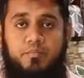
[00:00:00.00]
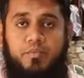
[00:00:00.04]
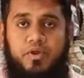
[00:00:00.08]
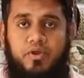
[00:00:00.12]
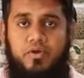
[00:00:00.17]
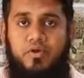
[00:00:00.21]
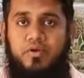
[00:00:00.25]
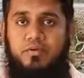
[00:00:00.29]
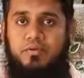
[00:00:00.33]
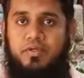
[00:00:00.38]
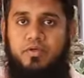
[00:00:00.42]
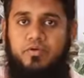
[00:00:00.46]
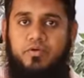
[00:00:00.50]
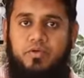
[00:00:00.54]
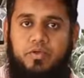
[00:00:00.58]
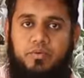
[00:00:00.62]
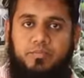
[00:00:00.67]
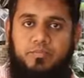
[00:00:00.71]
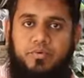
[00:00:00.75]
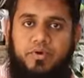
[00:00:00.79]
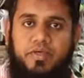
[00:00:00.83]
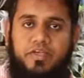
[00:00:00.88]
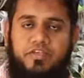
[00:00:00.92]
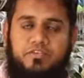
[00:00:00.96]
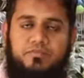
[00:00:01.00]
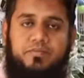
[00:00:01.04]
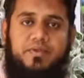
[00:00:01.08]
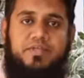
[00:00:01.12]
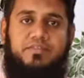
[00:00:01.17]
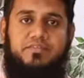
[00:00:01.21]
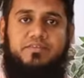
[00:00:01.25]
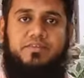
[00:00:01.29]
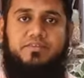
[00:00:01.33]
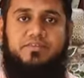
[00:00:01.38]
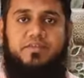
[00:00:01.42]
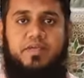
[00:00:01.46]
మనోహర్ నీకు ఇప్పుడే
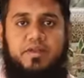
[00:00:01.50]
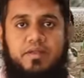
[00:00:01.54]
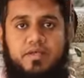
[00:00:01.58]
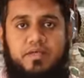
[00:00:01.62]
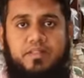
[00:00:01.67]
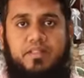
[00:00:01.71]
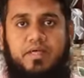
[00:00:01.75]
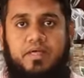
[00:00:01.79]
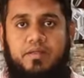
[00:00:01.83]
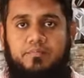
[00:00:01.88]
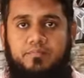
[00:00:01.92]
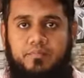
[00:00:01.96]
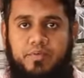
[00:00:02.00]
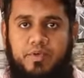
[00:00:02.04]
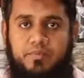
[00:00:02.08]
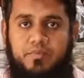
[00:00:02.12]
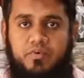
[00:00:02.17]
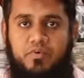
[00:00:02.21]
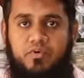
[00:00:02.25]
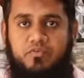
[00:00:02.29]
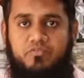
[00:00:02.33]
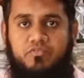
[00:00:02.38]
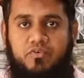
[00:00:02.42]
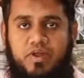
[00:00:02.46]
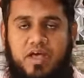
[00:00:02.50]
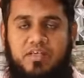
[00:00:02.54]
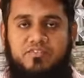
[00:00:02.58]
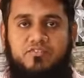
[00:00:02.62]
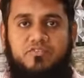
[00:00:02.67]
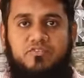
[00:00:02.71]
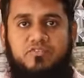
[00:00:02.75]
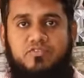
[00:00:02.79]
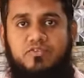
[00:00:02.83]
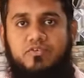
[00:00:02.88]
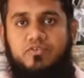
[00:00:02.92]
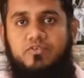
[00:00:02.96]
ఎక్స్ప్లెయిన్ చేశాను కదా మేము ఫ్రాన్స్
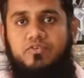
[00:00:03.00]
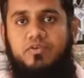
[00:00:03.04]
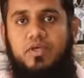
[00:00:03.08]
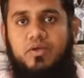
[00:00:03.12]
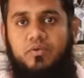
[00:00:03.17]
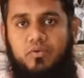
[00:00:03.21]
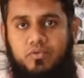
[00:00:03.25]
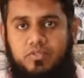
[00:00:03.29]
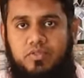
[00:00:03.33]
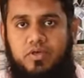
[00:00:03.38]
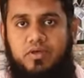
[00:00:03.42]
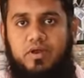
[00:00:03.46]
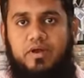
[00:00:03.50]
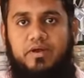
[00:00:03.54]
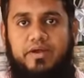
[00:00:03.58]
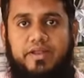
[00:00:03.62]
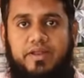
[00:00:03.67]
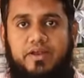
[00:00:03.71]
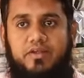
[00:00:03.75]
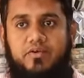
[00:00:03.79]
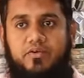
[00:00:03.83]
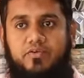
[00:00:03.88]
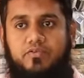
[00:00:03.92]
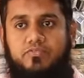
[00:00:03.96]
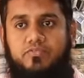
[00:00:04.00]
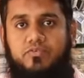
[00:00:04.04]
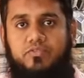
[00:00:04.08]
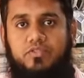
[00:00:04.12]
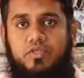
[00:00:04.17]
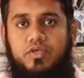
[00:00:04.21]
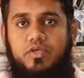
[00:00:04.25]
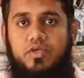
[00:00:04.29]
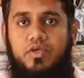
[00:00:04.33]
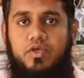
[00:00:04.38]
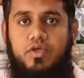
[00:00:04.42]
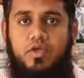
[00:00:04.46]
నుంచి కూడా కొత్త కంటైనర్
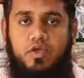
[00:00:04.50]
వస్తుంది